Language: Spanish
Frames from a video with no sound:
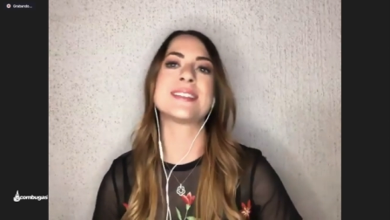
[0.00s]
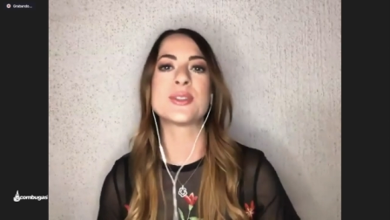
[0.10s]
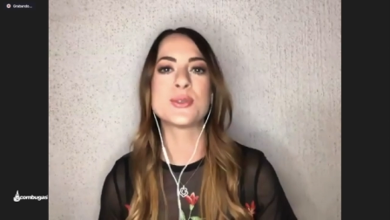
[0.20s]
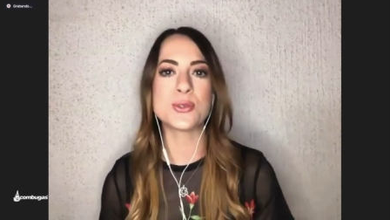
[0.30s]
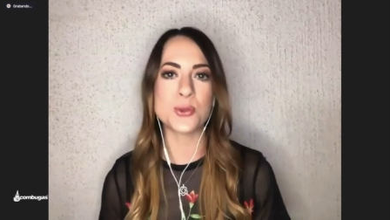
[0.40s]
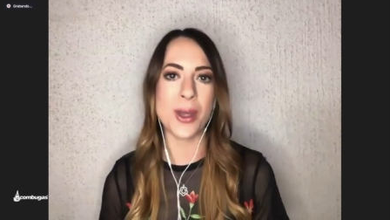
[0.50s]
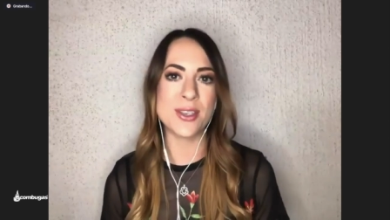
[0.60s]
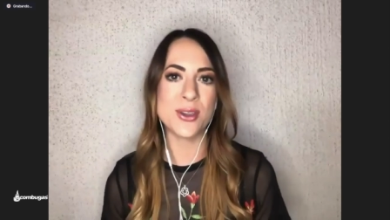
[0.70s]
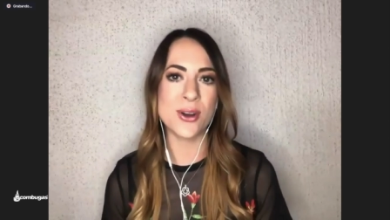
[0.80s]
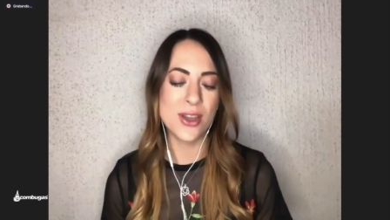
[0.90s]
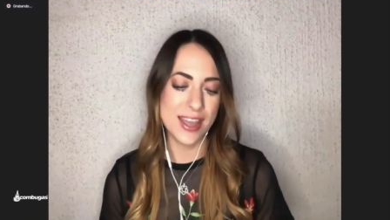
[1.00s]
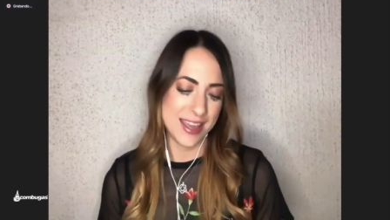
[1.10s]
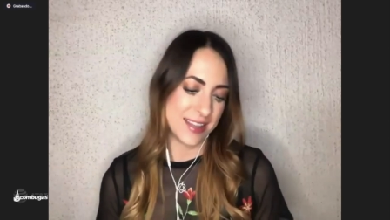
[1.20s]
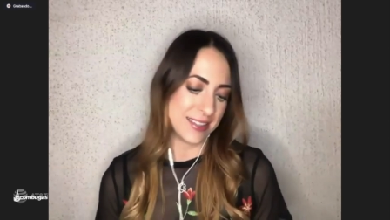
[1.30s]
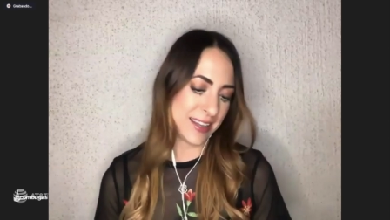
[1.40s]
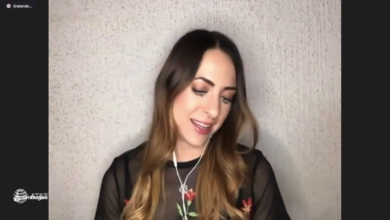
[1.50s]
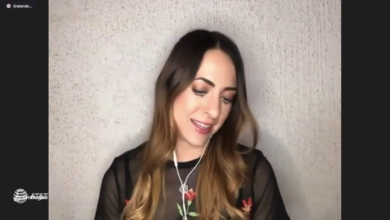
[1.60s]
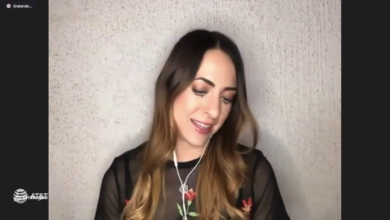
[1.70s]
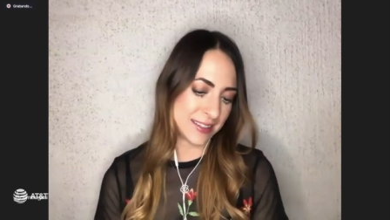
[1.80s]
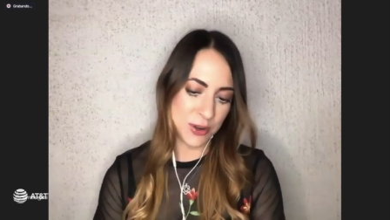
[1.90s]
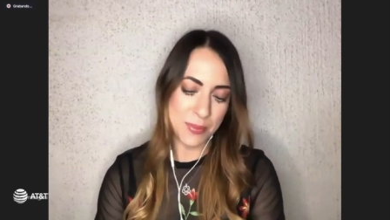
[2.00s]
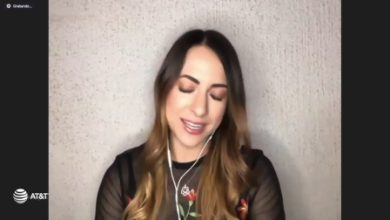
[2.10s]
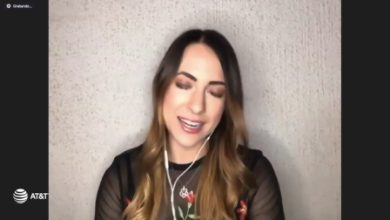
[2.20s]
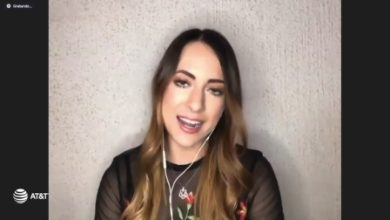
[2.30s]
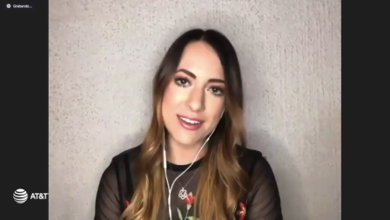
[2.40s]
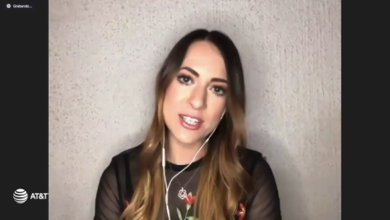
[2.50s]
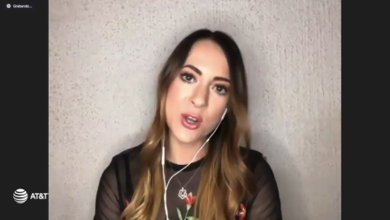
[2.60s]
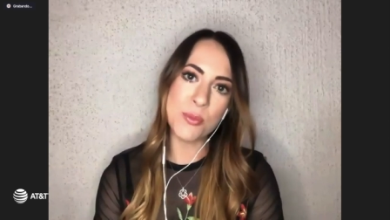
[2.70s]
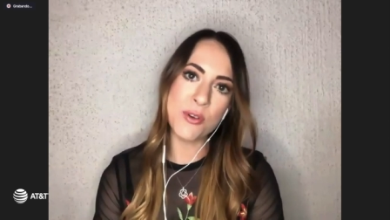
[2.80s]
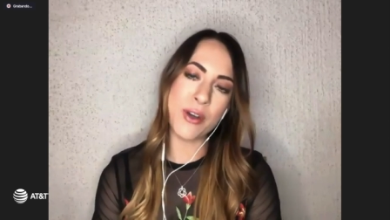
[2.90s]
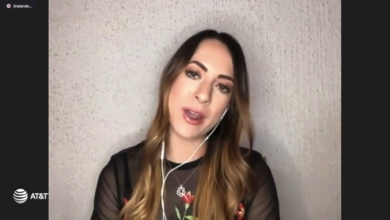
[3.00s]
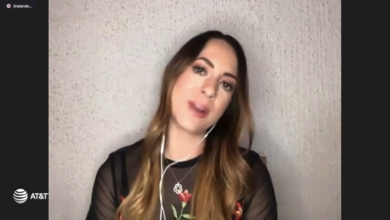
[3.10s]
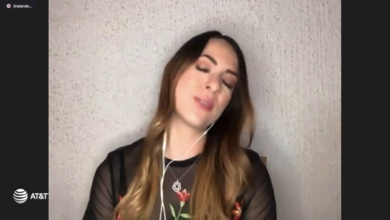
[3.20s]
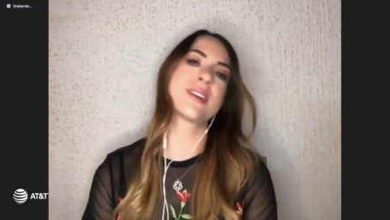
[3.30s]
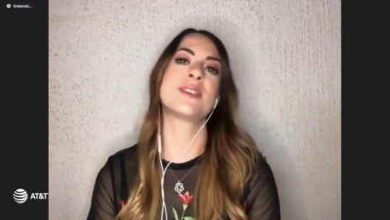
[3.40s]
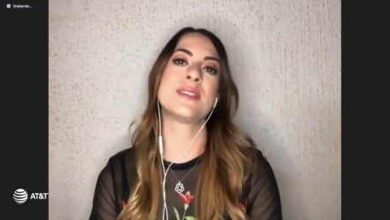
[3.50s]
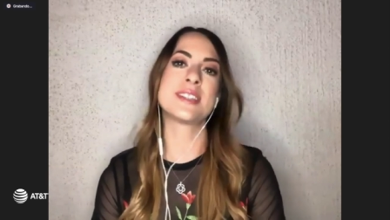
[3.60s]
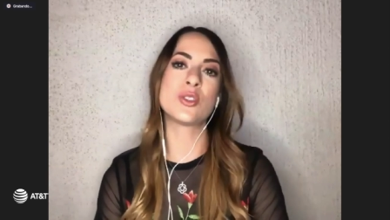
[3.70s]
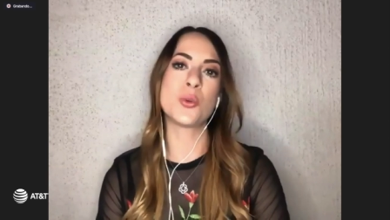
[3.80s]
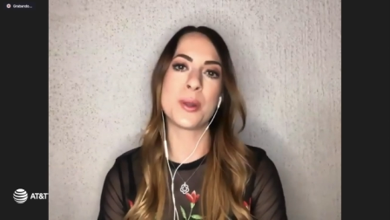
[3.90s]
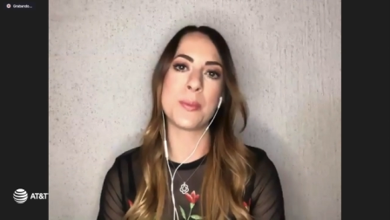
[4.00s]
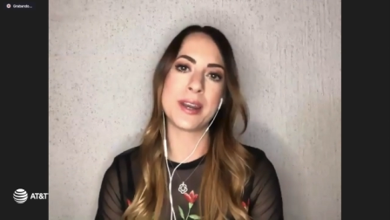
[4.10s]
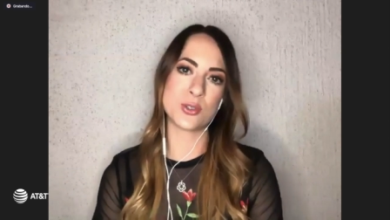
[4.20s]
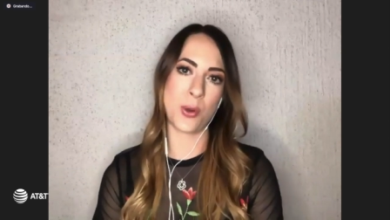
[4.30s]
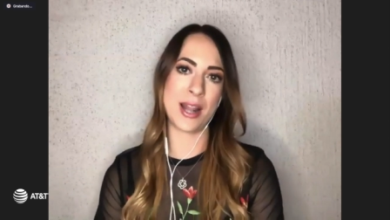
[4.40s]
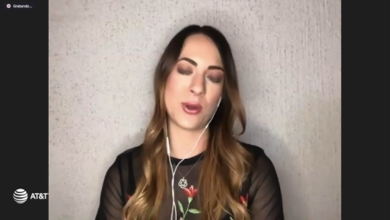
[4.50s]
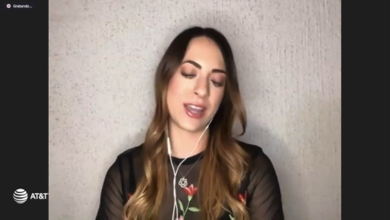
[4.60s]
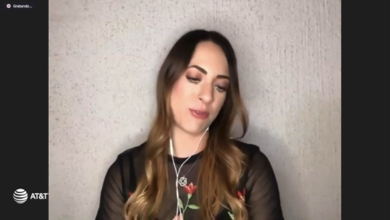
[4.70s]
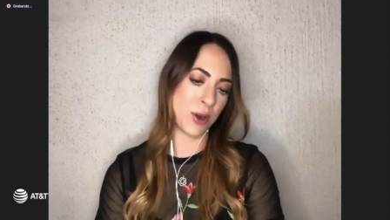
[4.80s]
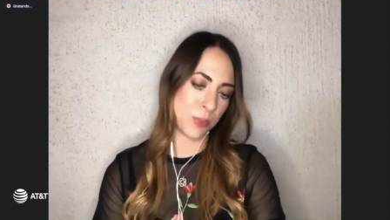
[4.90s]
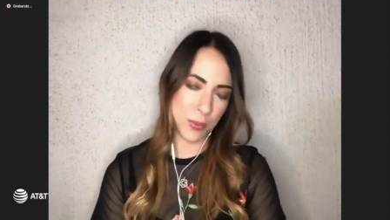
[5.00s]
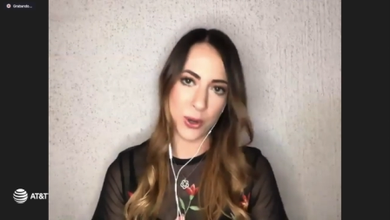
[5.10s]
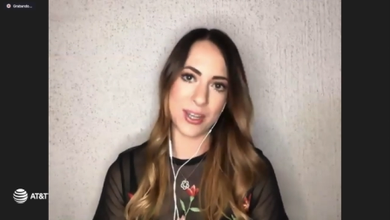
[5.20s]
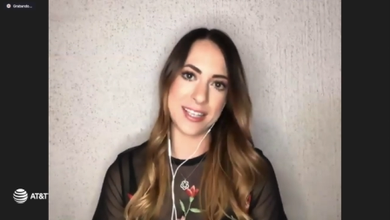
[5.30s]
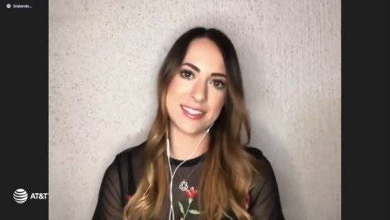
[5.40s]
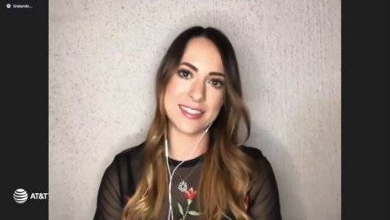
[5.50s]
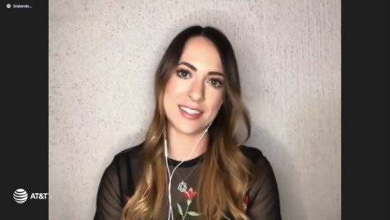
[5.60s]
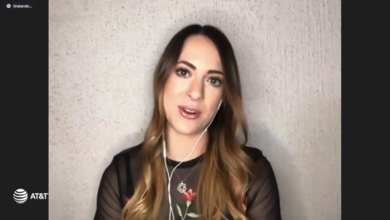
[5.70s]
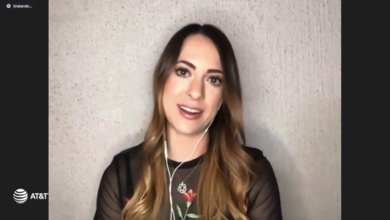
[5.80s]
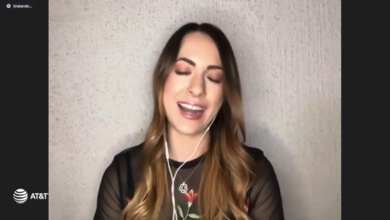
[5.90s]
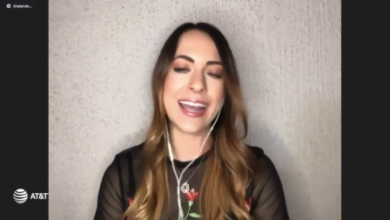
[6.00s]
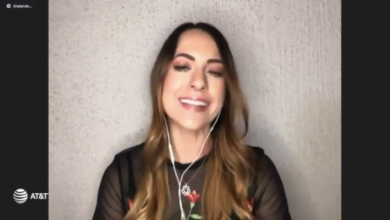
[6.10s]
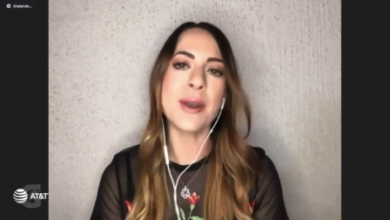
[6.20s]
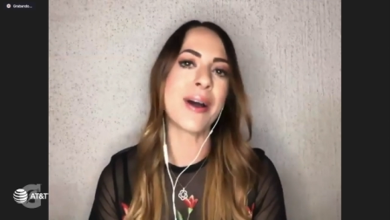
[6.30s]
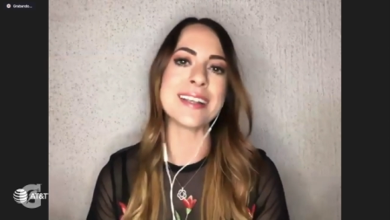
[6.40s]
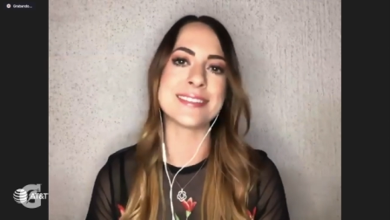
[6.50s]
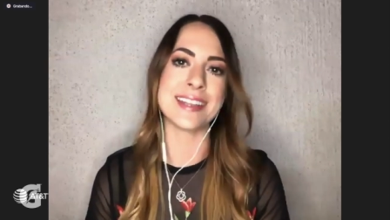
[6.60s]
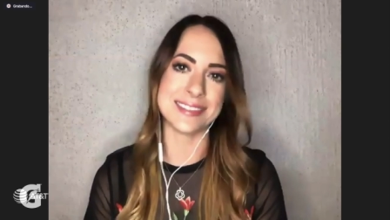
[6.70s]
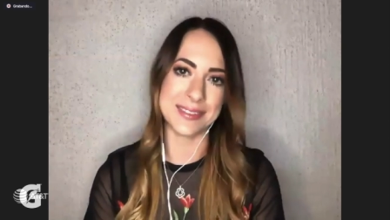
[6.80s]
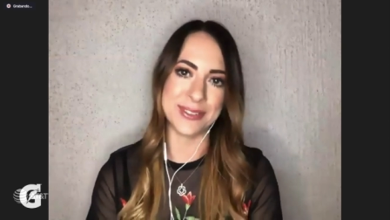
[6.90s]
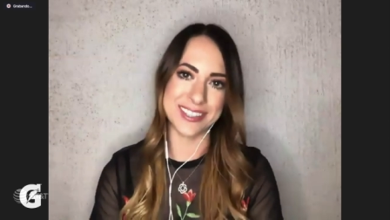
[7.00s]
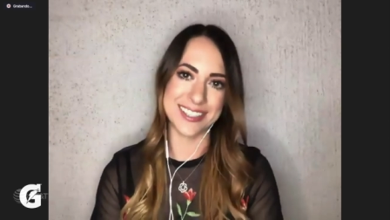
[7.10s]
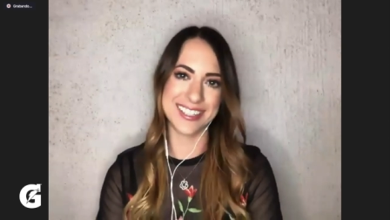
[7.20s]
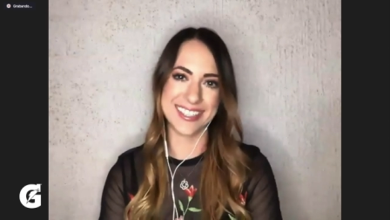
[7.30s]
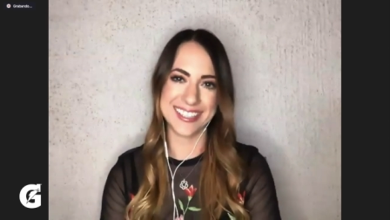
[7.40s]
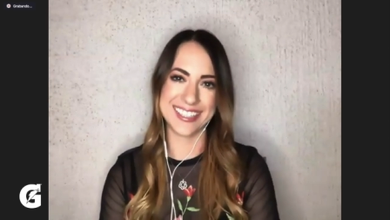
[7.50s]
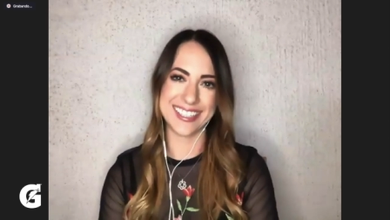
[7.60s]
por hacer tu sueño? ¿Te, lo imaginabas y cómo fue cuando recibiste tu primer sueldo? ¿Qué fue lo primero que hiciste con él? ¿En qué te lo gastaste, pues?